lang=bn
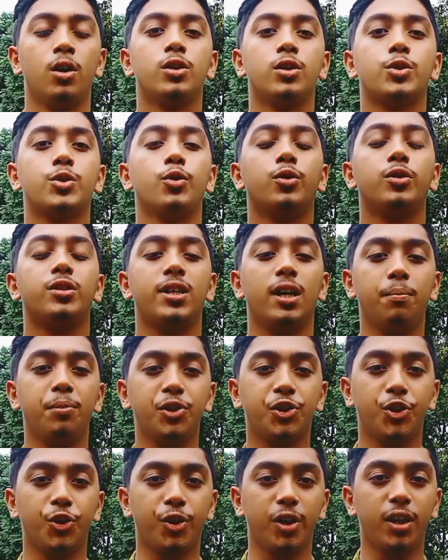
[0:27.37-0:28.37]
সো যে
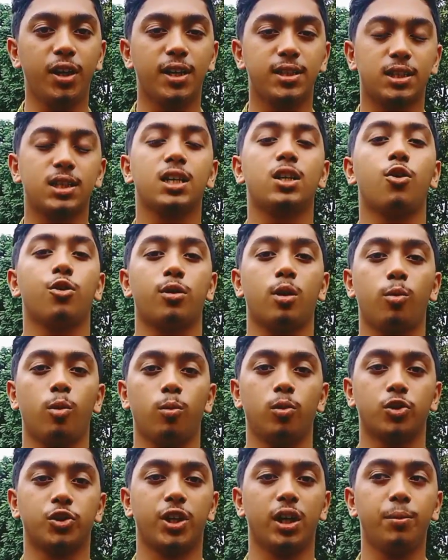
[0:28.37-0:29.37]
বিষয়টি নিয়ে আজকে কথা
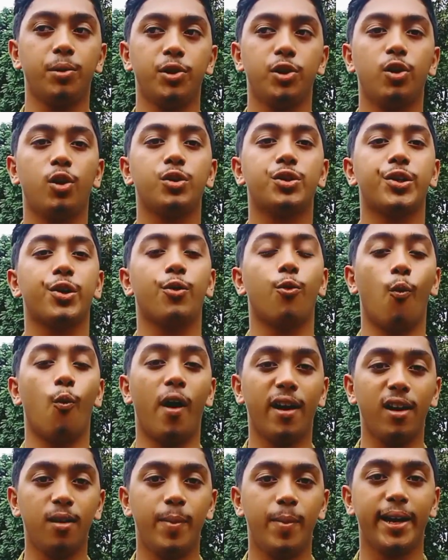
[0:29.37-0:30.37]
বলবো সেই বিষয়টি হচ্ছে
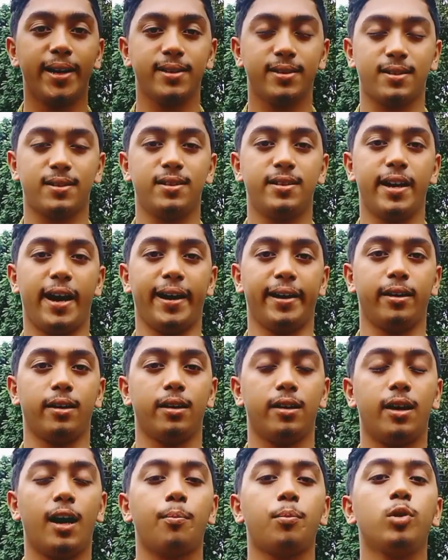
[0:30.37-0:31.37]
ওয়েল ব্যালেন্সড ডায়েট
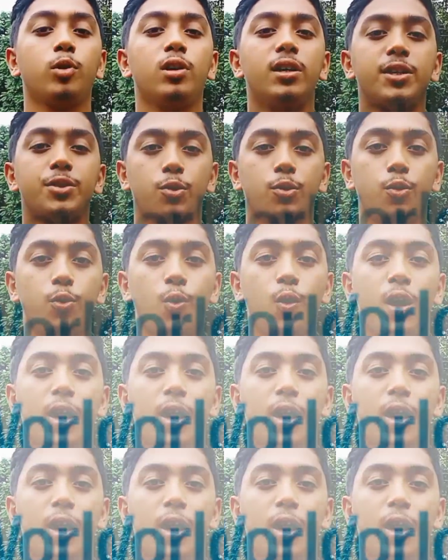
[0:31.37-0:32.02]
ডাব্লিউএসও